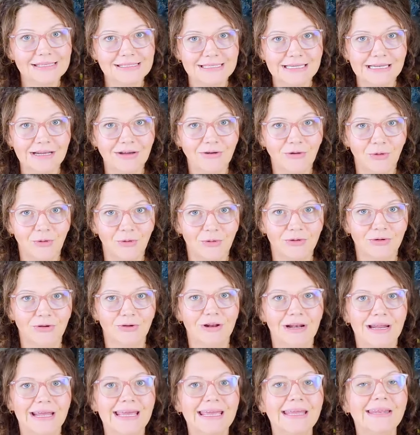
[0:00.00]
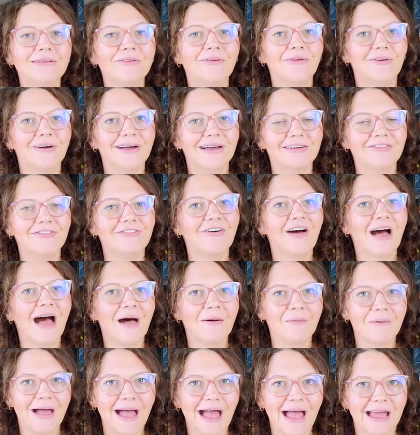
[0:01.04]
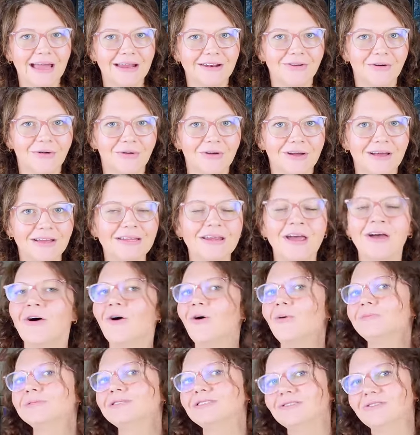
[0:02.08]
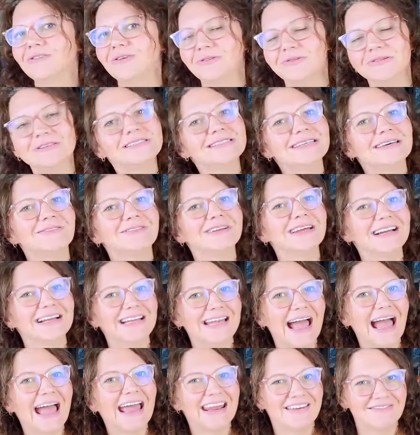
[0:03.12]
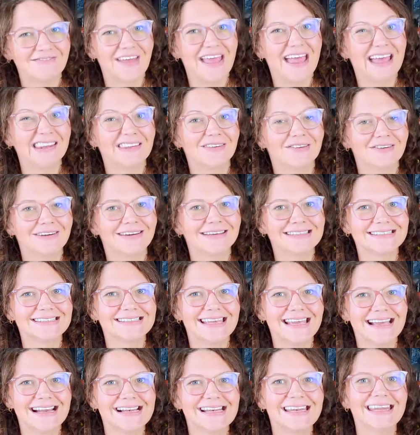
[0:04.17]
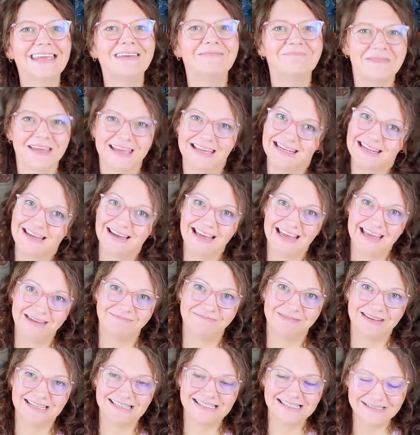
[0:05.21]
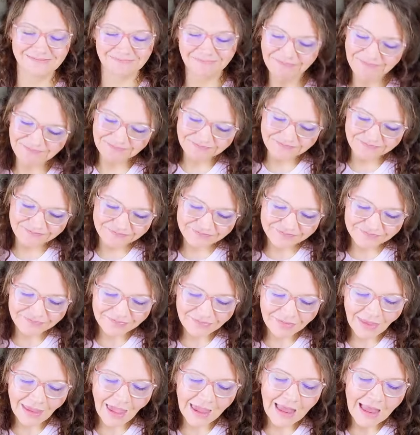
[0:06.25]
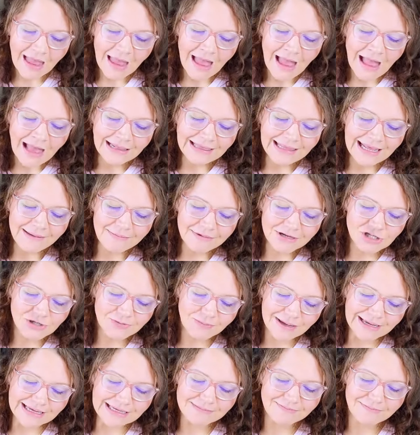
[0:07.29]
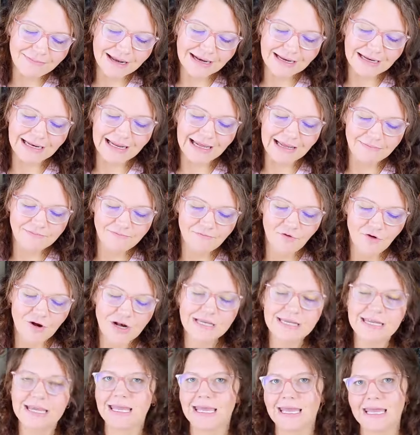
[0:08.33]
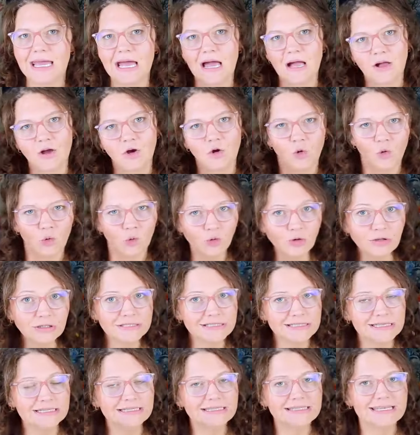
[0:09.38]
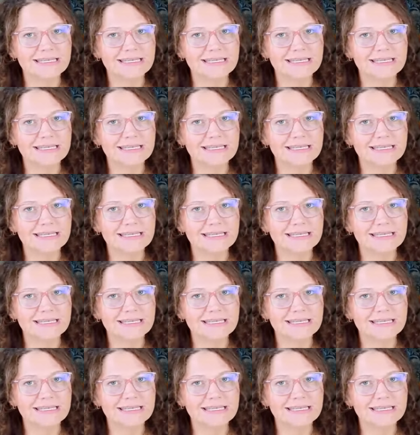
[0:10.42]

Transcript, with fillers: Silikonöl in eure Farbe einrührt, umso größer oder kleiner werden eure Zellen im Endergebnis. Dementsprechend, meine Lieben, wollt ihr eher große